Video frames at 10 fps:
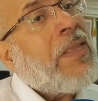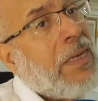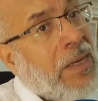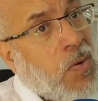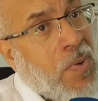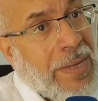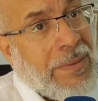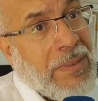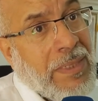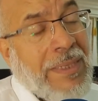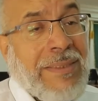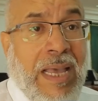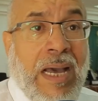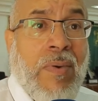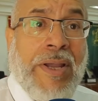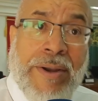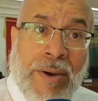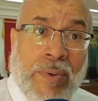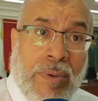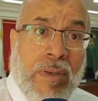الاخوان ارتأوا
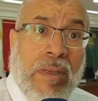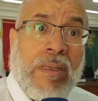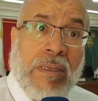أنه